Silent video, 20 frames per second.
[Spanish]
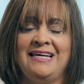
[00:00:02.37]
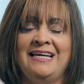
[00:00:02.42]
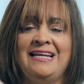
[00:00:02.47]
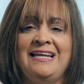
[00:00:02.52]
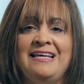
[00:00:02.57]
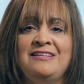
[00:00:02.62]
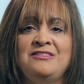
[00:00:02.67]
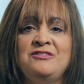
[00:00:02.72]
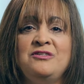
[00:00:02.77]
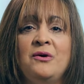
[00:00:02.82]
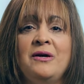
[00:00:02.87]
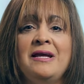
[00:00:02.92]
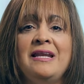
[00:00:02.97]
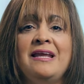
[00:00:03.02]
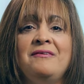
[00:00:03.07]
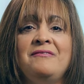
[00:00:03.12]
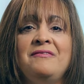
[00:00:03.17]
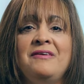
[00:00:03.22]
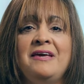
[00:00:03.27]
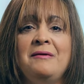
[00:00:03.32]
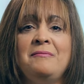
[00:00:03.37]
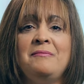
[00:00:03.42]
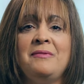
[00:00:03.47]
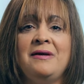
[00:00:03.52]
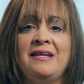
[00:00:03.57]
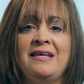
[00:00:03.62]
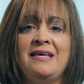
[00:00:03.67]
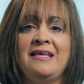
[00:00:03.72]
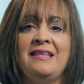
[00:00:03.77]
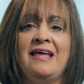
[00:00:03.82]
Les doy la
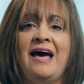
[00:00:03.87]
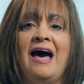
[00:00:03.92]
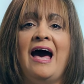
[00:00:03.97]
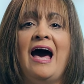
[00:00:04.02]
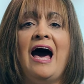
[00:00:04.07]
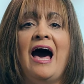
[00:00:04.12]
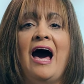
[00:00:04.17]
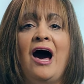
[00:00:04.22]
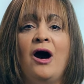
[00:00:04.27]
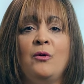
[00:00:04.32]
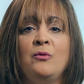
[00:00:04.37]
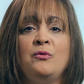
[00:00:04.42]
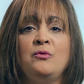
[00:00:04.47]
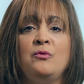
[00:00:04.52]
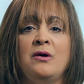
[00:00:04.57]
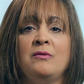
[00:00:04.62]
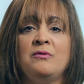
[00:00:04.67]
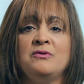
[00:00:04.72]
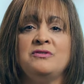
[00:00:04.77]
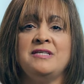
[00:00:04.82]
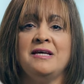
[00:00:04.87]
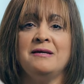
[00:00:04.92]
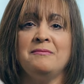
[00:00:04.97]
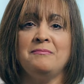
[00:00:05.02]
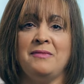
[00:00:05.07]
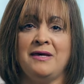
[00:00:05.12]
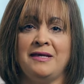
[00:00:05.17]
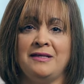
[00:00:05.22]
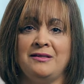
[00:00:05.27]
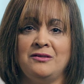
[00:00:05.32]
bienvenida a un nuevo
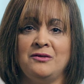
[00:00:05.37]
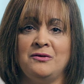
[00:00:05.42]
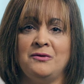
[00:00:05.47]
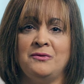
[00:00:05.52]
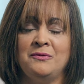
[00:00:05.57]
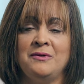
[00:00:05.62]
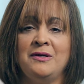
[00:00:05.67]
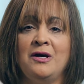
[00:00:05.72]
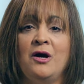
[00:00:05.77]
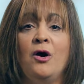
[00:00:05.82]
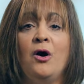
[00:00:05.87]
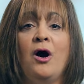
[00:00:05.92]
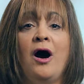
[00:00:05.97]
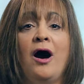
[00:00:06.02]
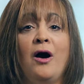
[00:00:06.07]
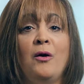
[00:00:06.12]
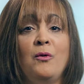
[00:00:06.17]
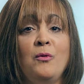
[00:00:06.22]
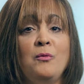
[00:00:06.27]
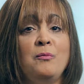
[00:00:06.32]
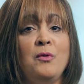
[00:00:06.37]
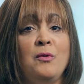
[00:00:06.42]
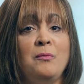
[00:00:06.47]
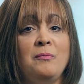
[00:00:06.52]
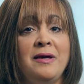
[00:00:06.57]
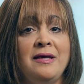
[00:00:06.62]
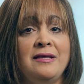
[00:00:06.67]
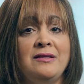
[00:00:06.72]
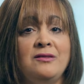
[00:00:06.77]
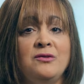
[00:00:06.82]
segmento, a un
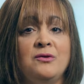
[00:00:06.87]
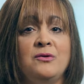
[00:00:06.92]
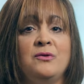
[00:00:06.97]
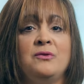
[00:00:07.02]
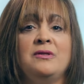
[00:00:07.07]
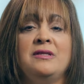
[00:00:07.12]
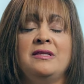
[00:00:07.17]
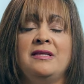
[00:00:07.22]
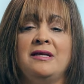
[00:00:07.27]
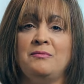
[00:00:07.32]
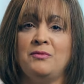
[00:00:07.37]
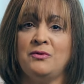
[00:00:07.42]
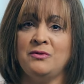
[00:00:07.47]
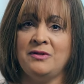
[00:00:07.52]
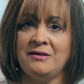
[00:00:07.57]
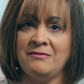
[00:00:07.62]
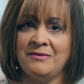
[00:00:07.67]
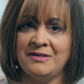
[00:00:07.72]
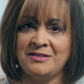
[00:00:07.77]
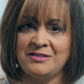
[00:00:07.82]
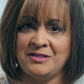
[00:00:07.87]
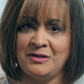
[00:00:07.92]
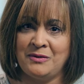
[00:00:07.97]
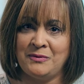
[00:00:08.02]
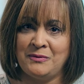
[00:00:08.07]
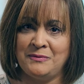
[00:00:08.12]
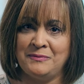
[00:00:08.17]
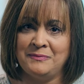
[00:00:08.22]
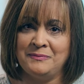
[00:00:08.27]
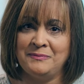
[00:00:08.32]
momento de
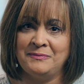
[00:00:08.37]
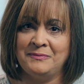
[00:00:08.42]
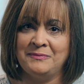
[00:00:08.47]
motivación.